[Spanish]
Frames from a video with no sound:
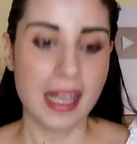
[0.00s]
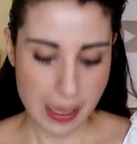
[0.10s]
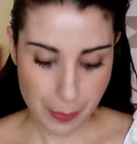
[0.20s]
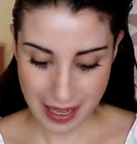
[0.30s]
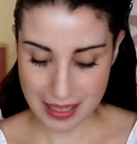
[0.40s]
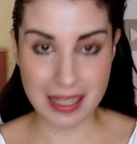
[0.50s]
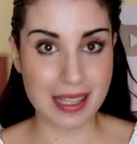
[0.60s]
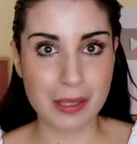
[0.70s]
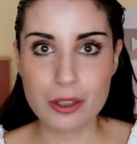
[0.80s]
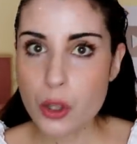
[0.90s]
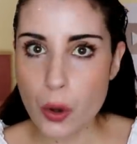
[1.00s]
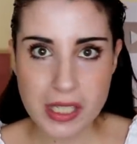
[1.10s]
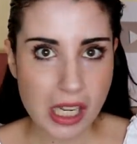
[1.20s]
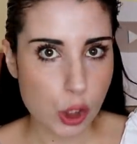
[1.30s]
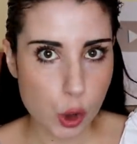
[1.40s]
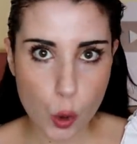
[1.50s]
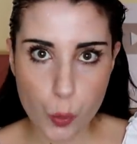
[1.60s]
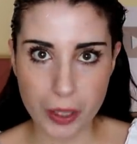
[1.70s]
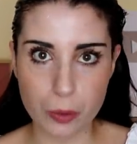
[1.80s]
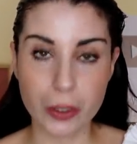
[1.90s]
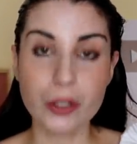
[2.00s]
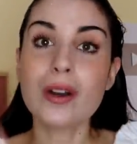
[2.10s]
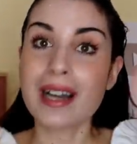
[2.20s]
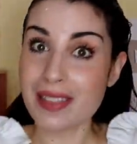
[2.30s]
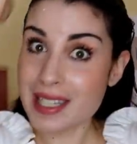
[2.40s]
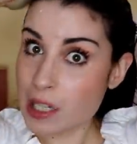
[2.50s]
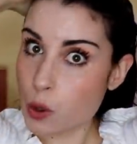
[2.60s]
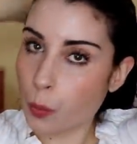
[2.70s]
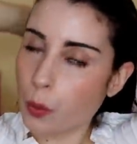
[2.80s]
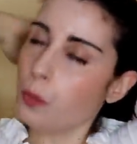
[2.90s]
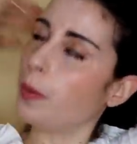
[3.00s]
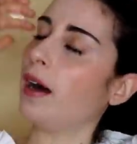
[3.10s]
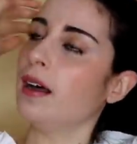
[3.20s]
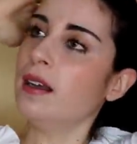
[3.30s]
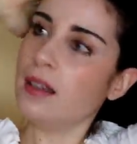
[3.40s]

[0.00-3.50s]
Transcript: y para el crecimiento es súper bueno gracias a su pulpa.